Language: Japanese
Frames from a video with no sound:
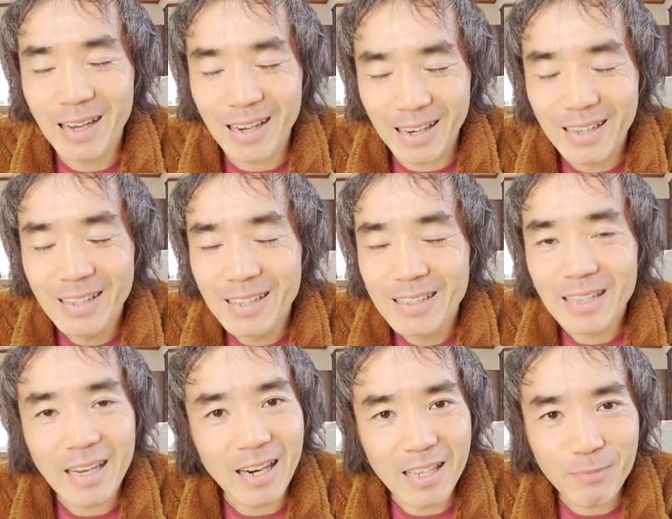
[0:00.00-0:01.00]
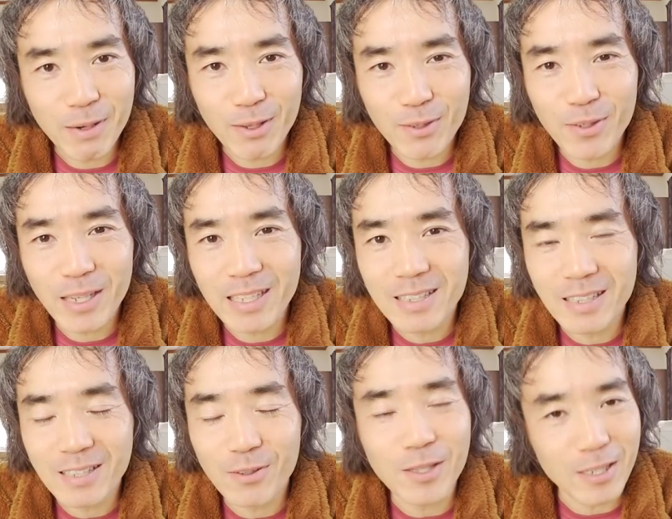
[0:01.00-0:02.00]
だからだから今はとりあえ
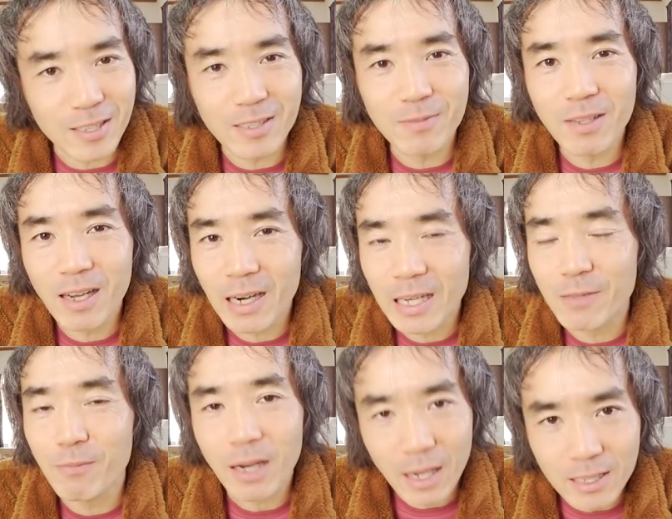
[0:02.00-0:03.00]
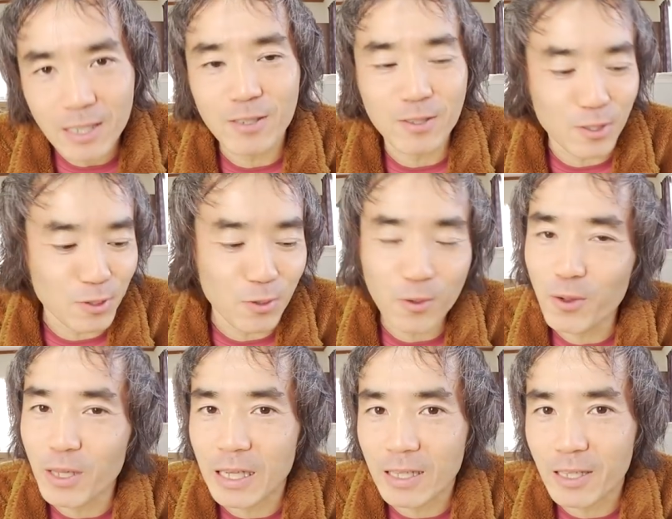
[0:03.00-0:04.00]
ずとにかく流れに任せるっていうとこ
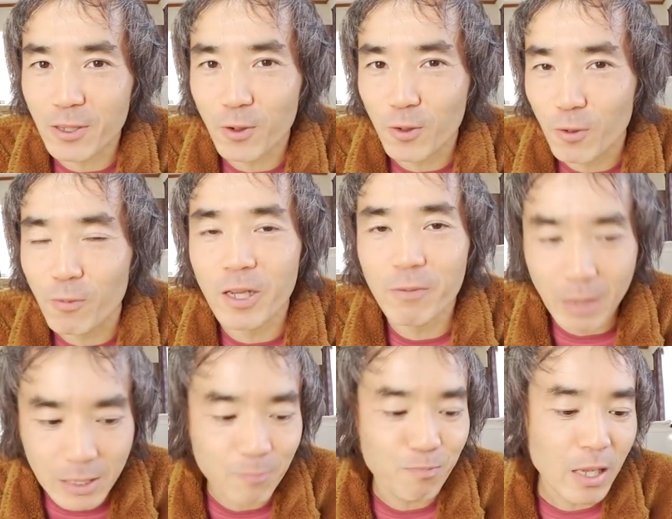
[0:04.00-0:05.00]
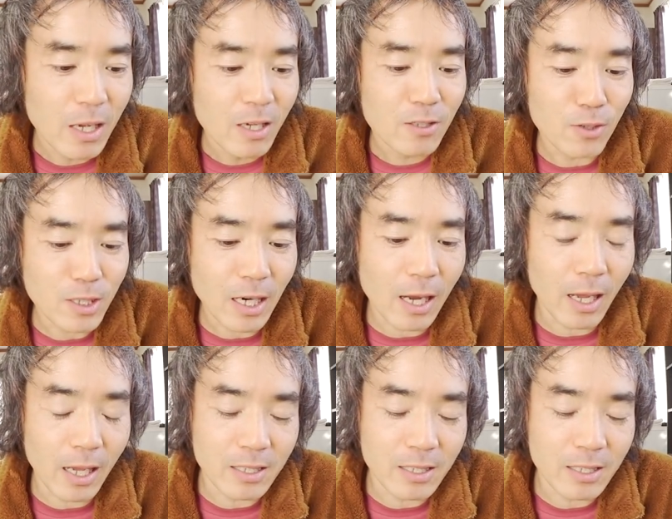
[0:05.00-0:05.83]
ろでやっていこうと思いますそしたら、